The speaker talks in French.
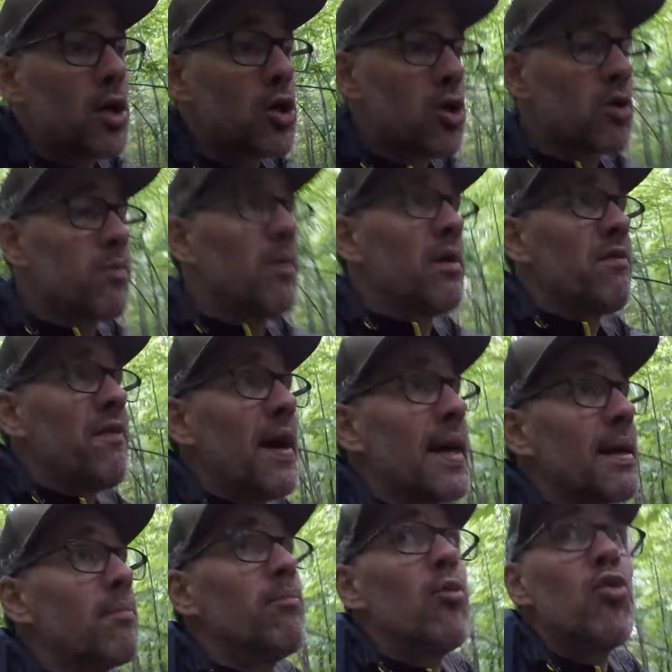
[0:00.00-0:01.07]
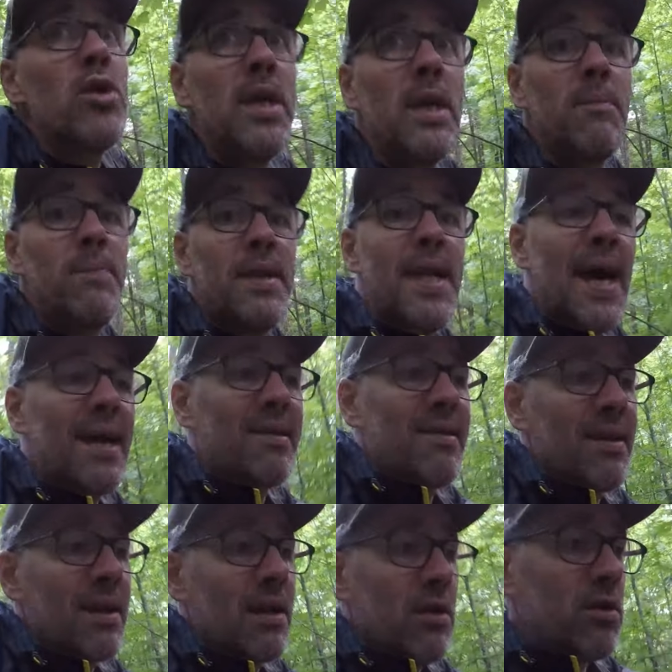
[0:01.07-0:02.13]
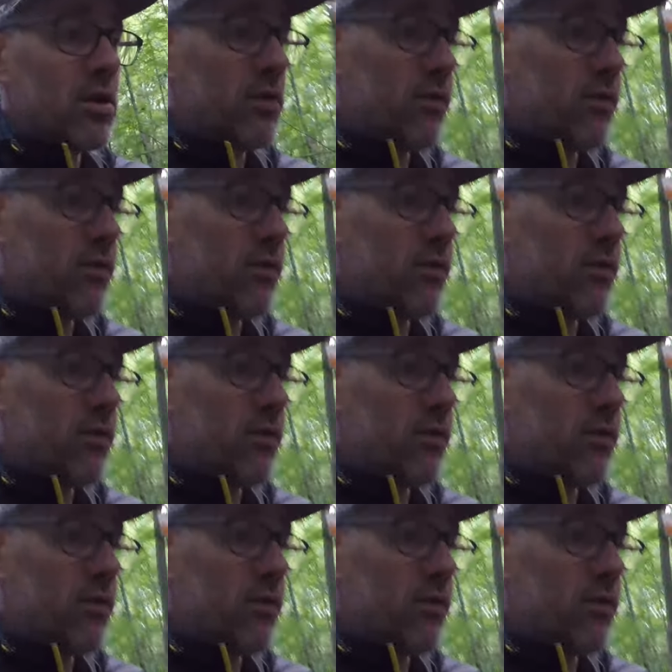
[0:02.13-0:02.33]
juste me faire mouiller puis d'attitude. Là, je